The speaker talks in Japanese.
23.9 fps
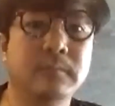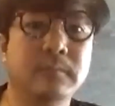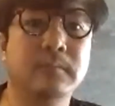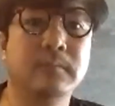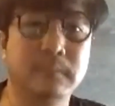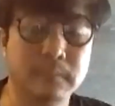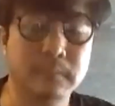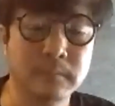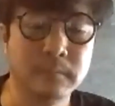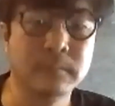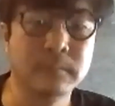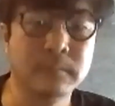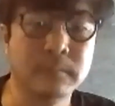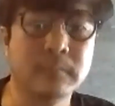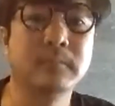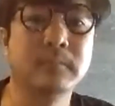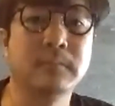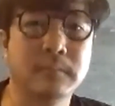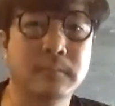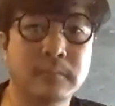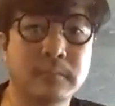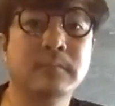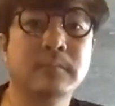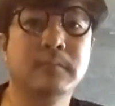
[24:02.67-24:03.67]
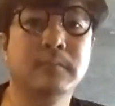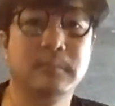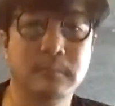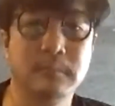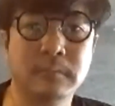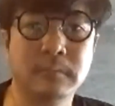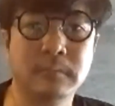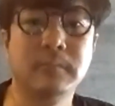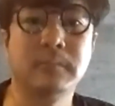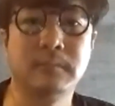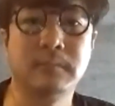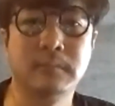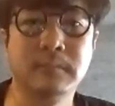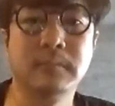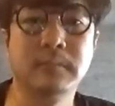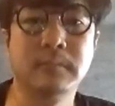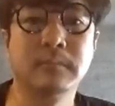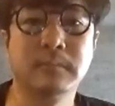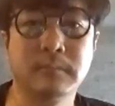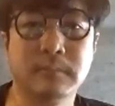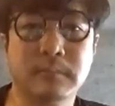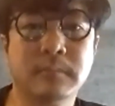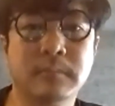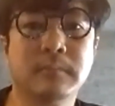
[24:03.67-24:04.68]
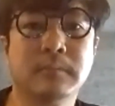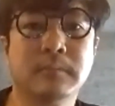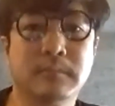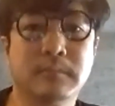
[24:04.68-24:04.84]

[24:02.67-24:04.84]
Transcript: なんかああいうの見てると今のその工